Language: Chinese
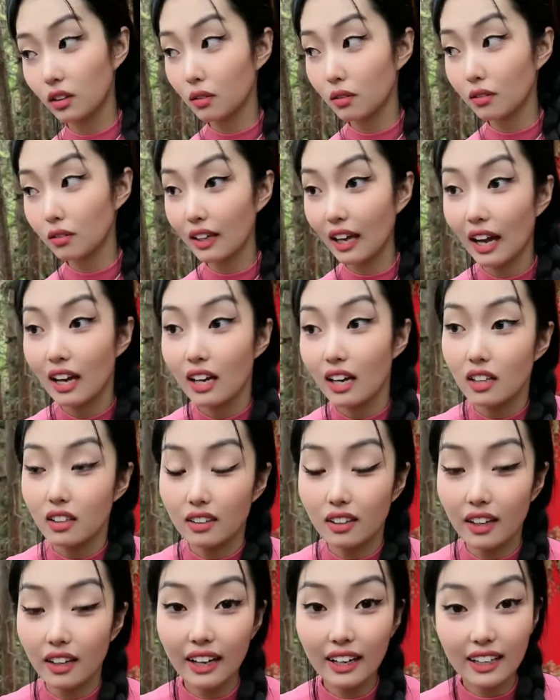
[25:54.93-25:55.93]
对呀。
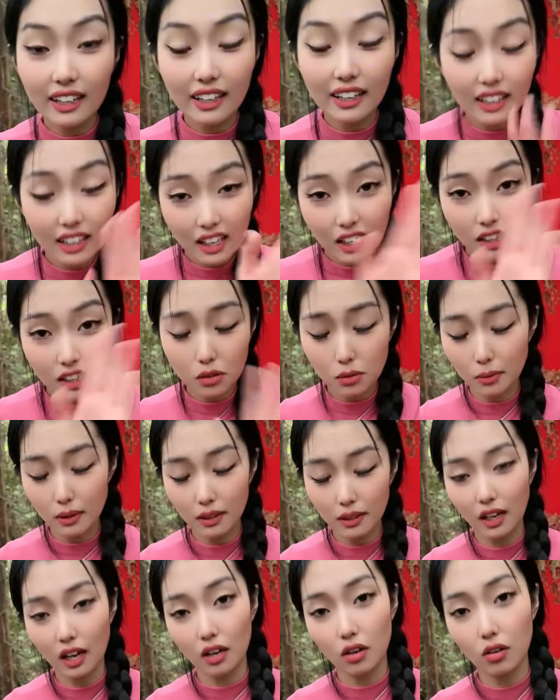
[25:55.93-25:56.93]
他连恋爱都没
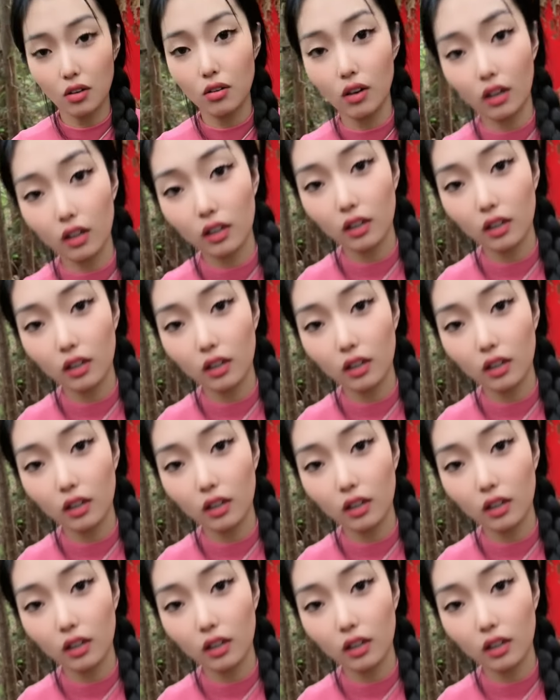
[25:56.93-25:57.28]
谈过，